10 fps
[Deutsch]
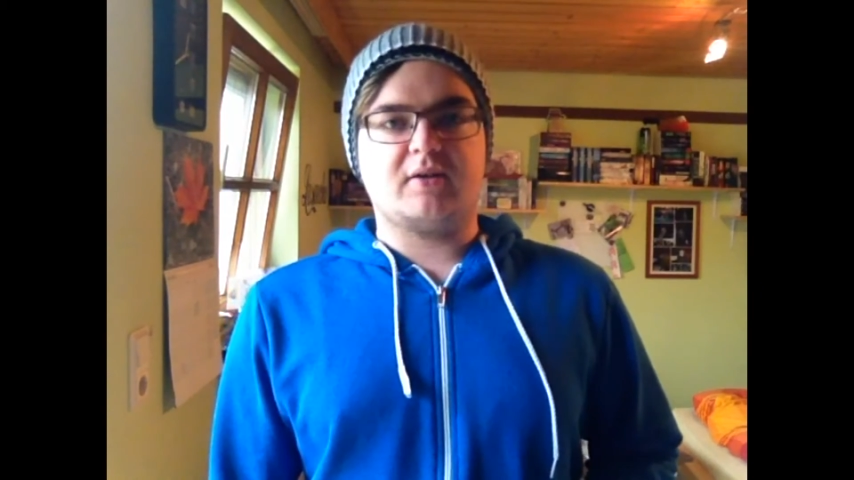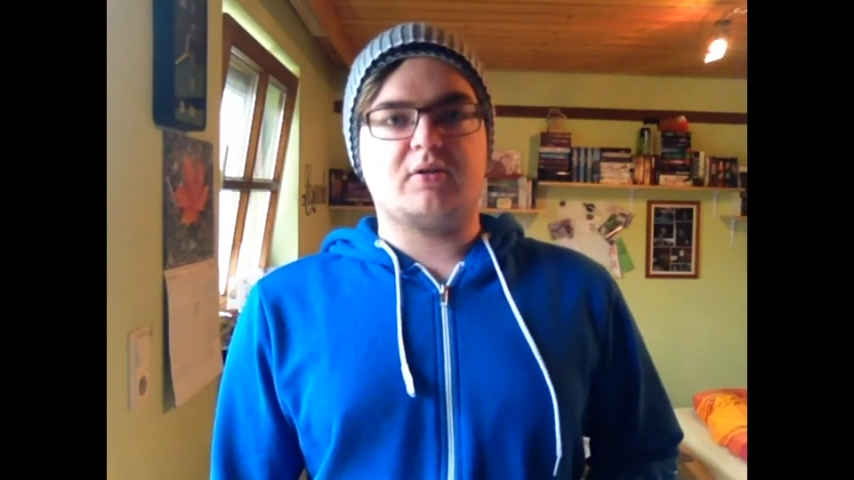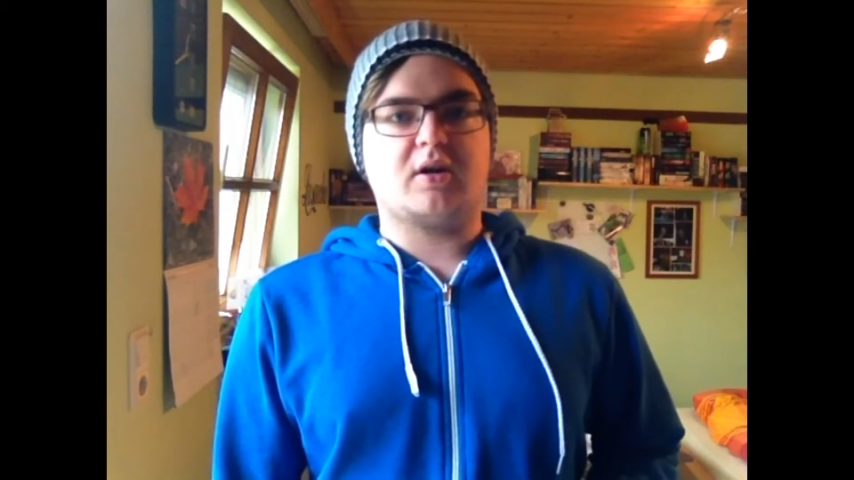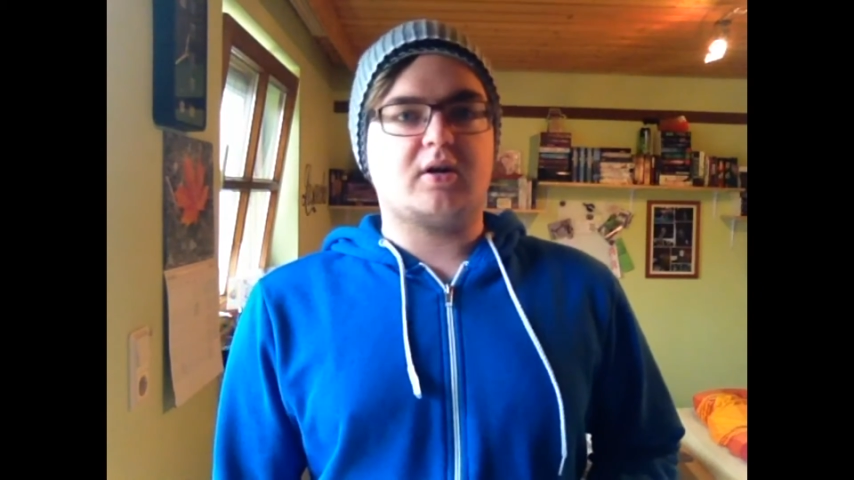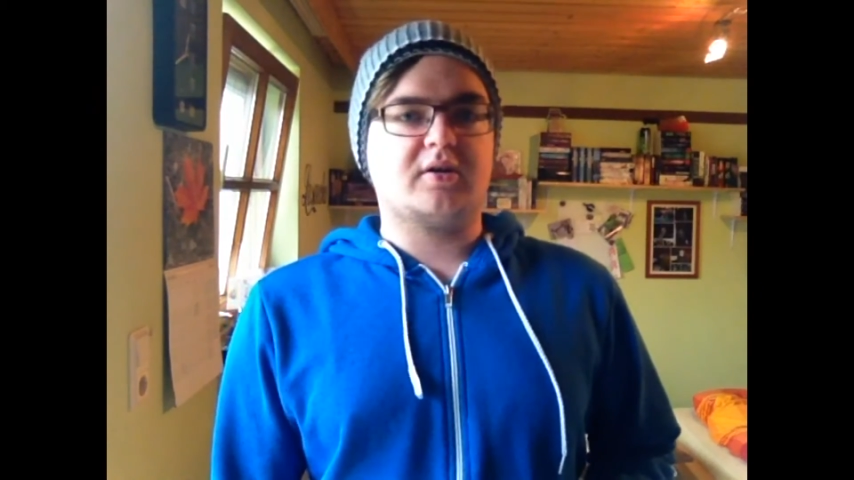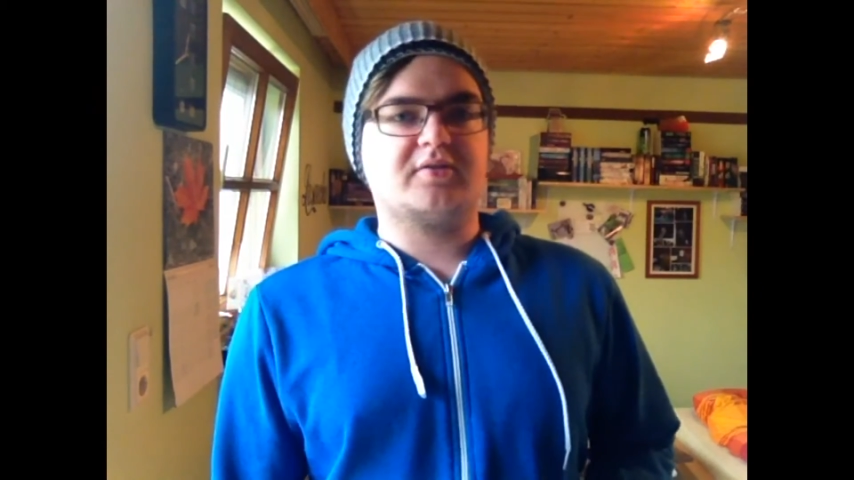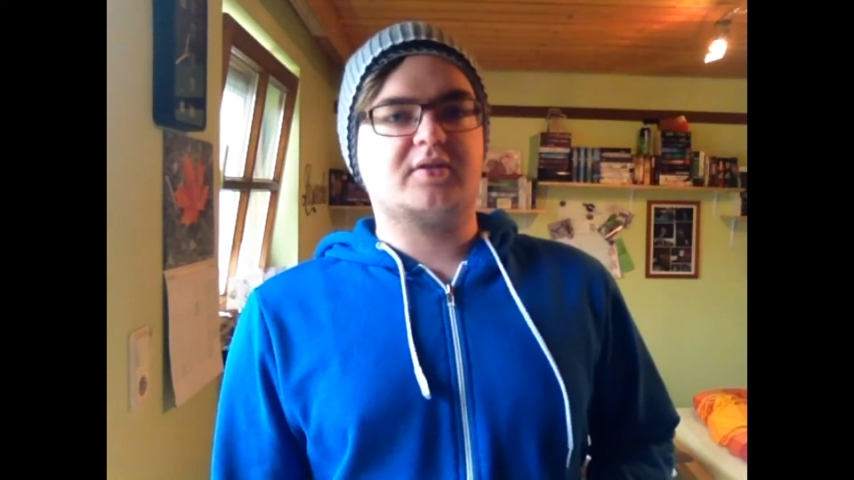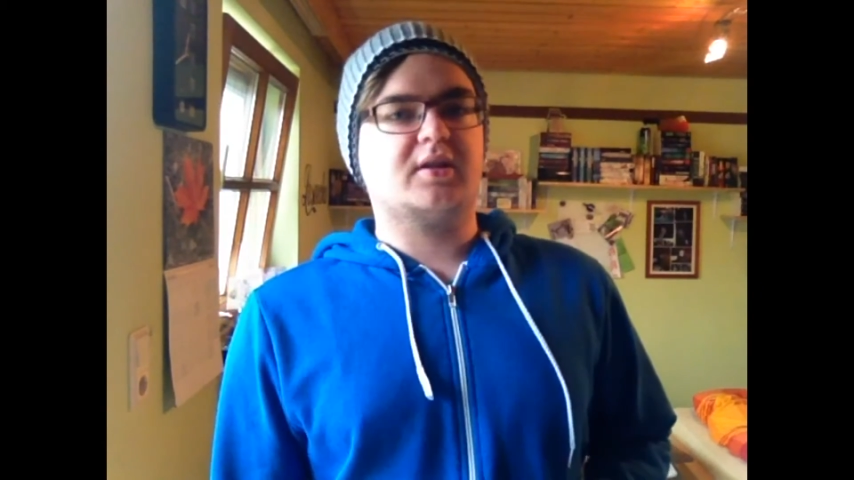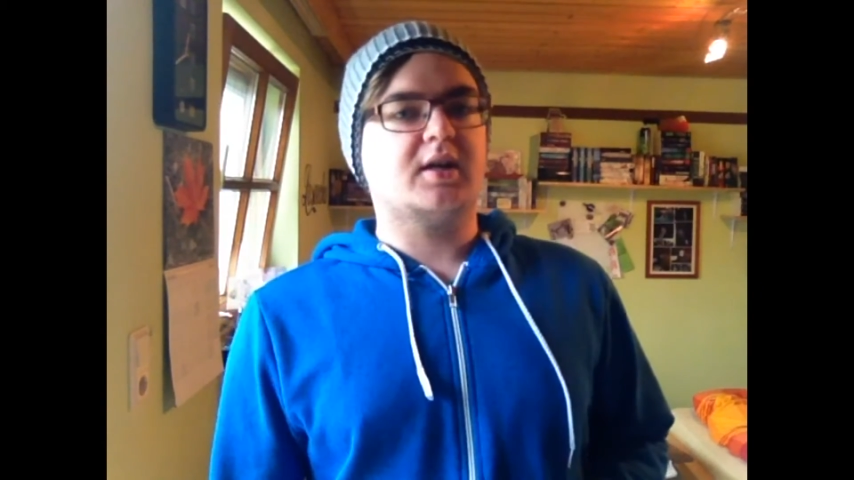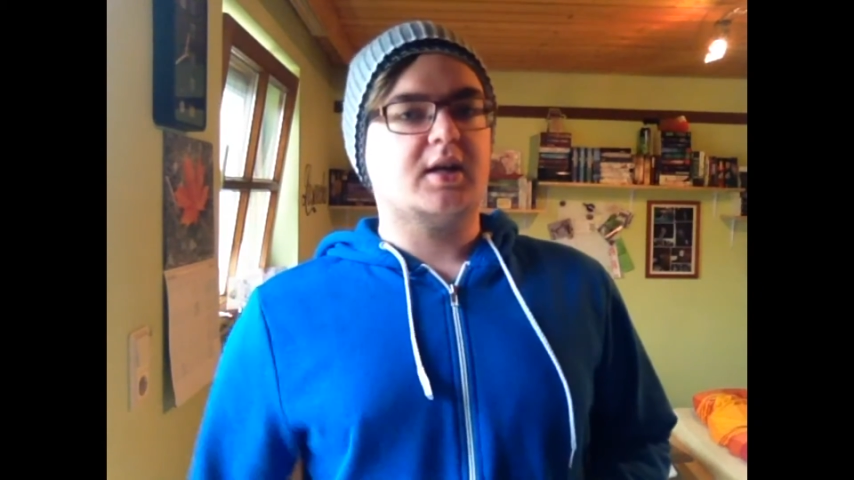auch
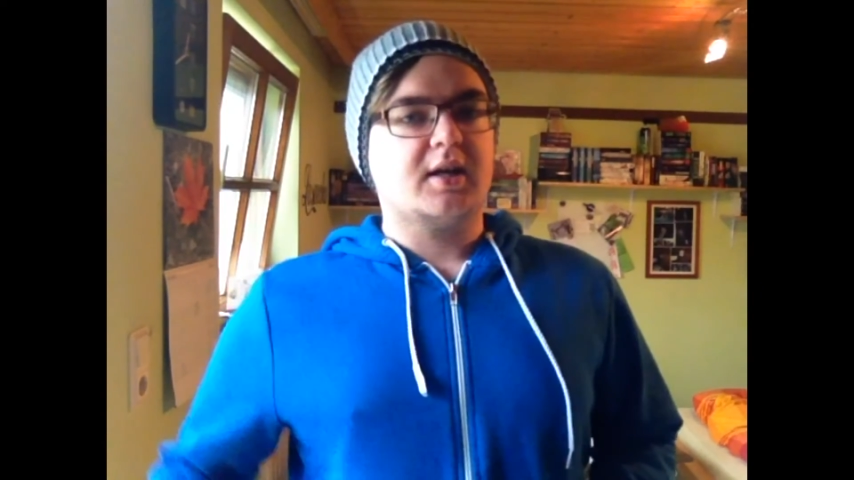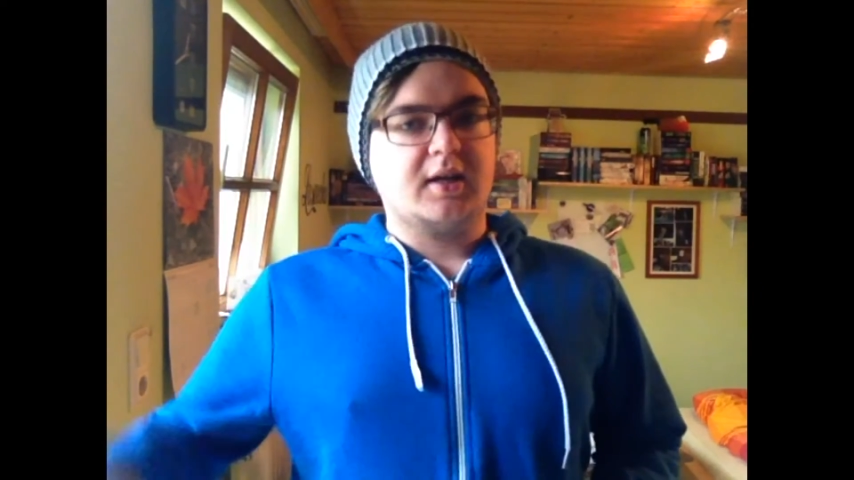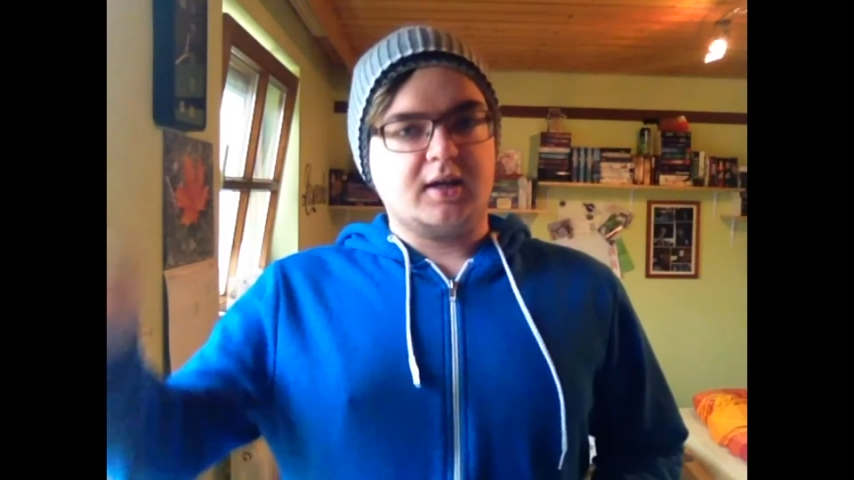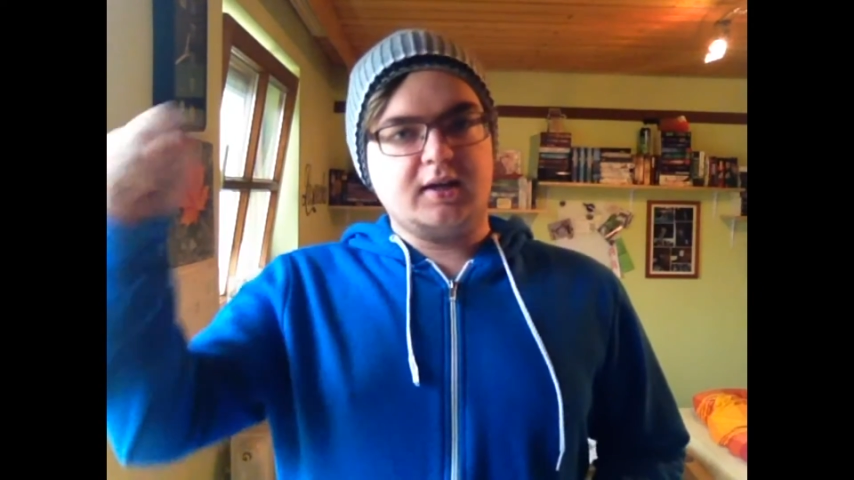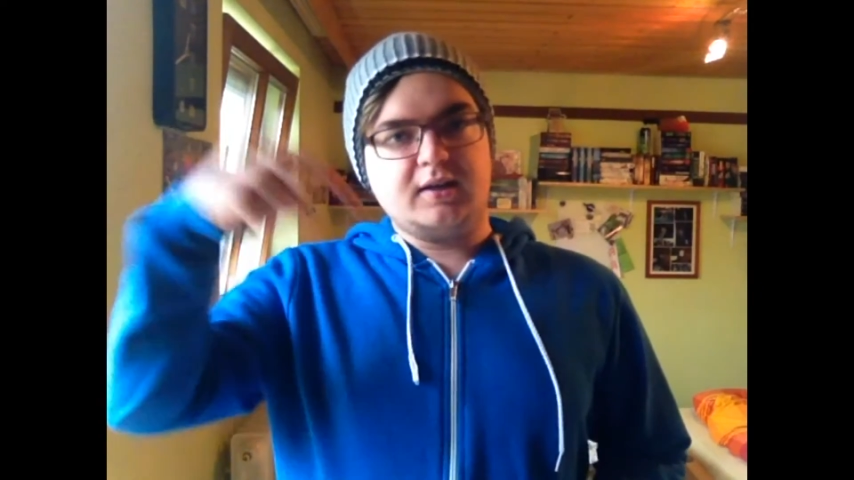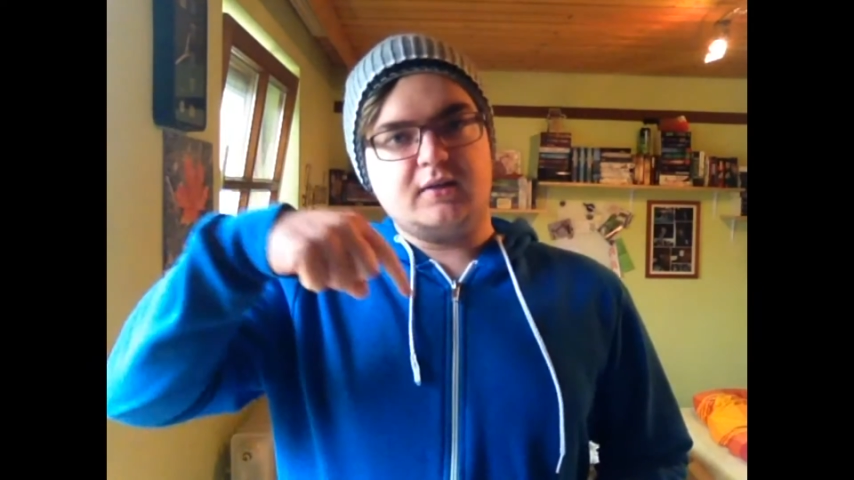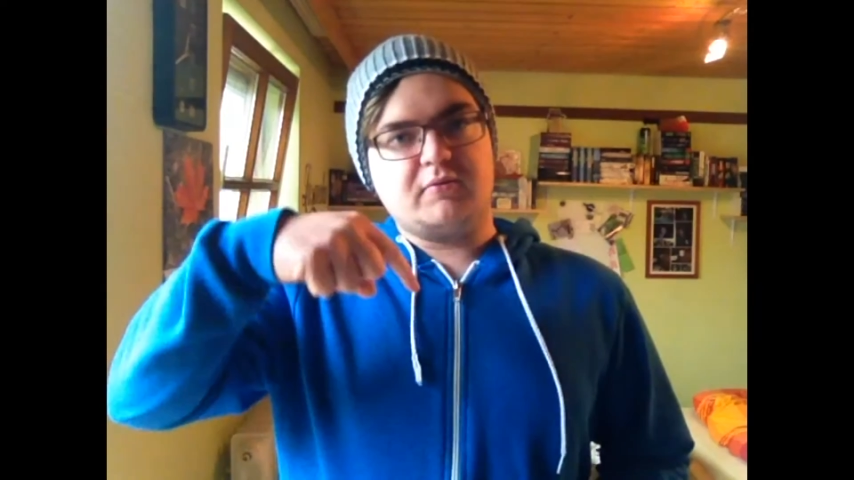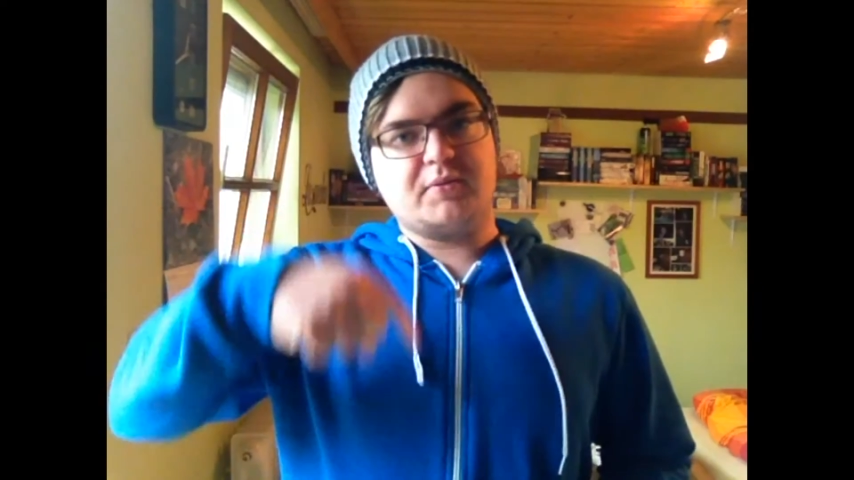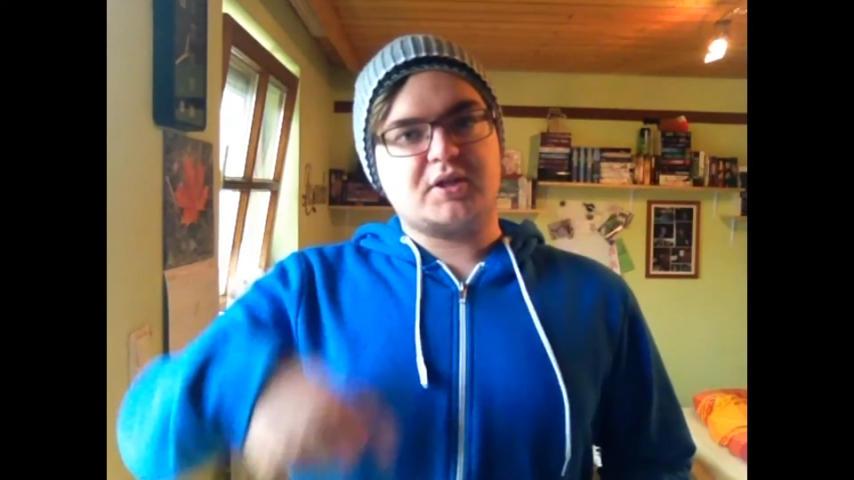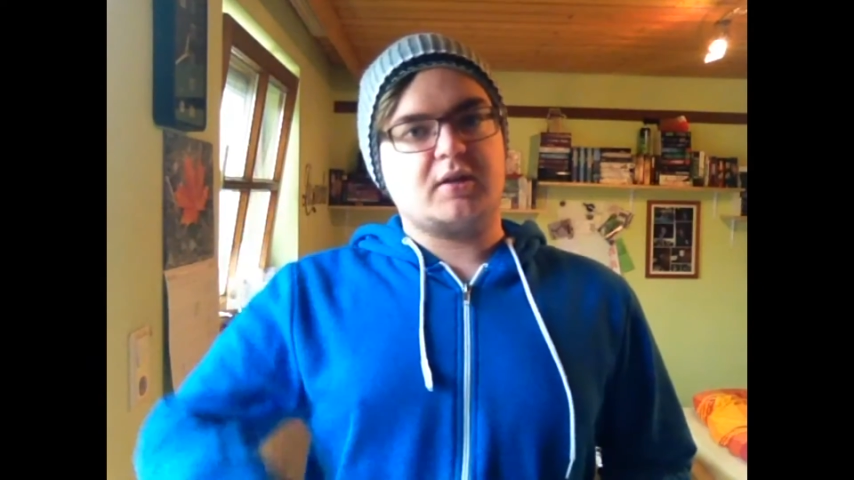ask, in die
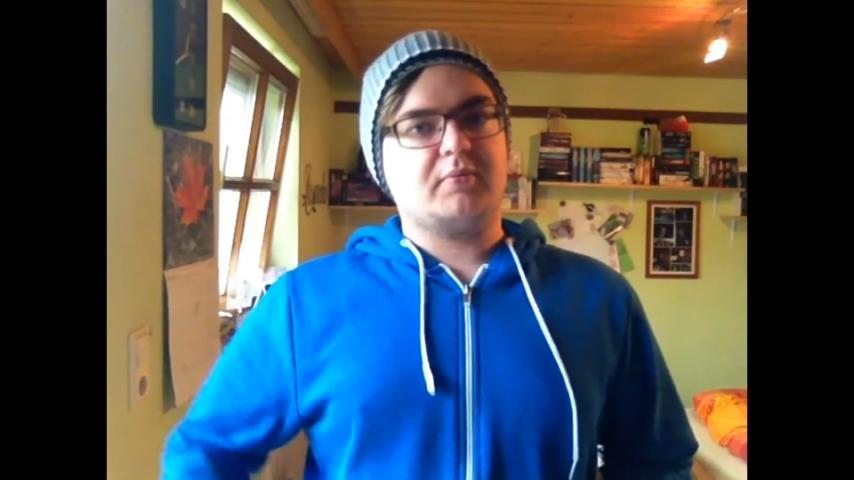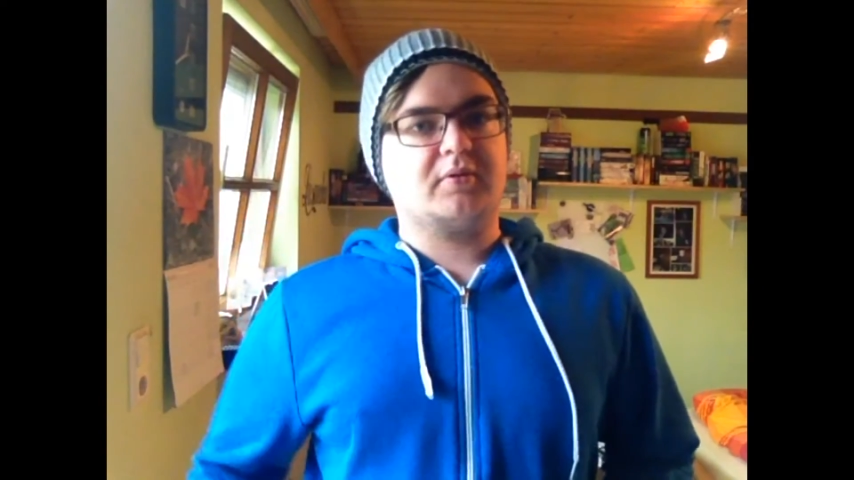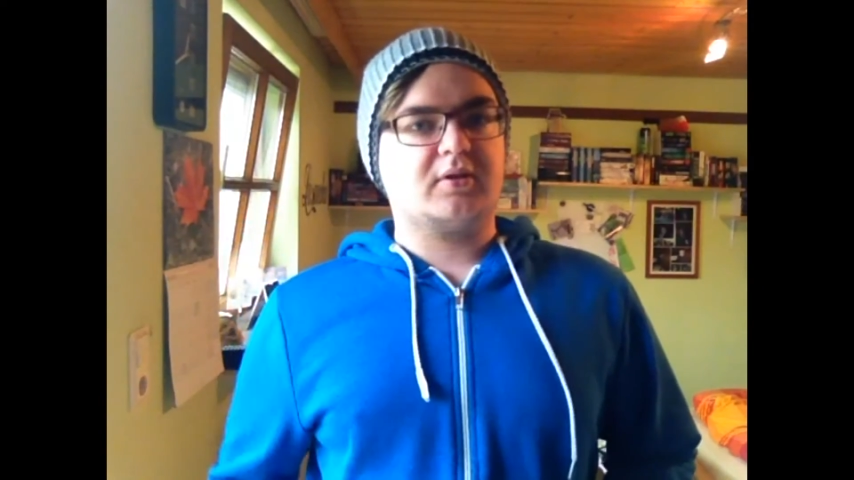Infobeschreibung.